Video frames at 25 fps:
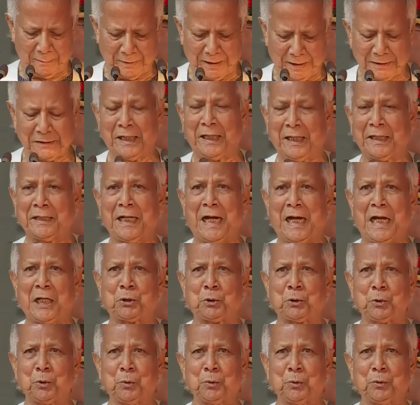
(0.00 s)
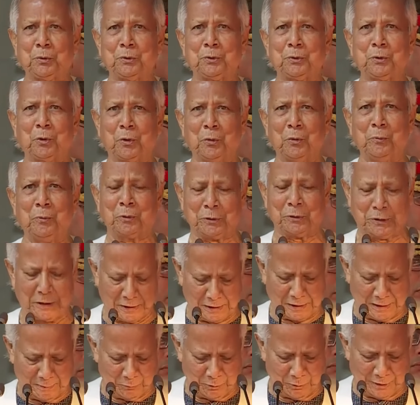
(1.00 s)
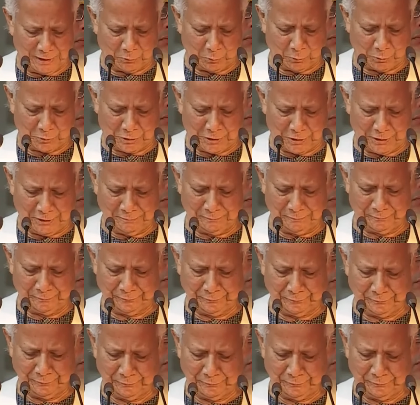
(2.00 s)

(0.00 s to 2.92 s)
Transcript: আমরা তার আশু রোগমুক্তি কামনা করছি